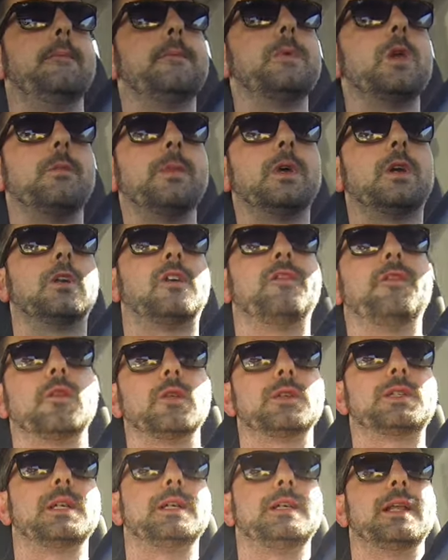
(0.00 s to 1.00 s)
mio
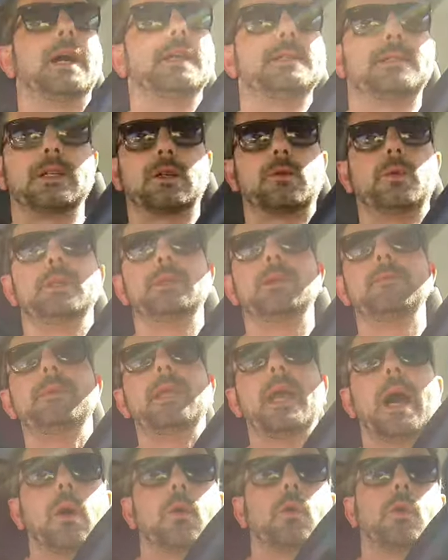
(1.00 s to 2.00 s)
microfono Sennheiser quindi
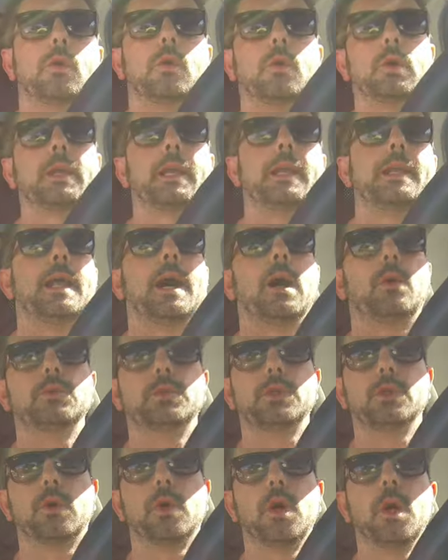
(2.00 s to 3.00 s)
mi auguro che
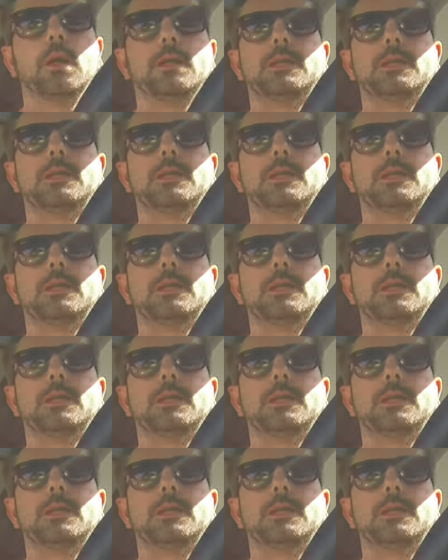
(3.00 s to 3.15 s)
l'audio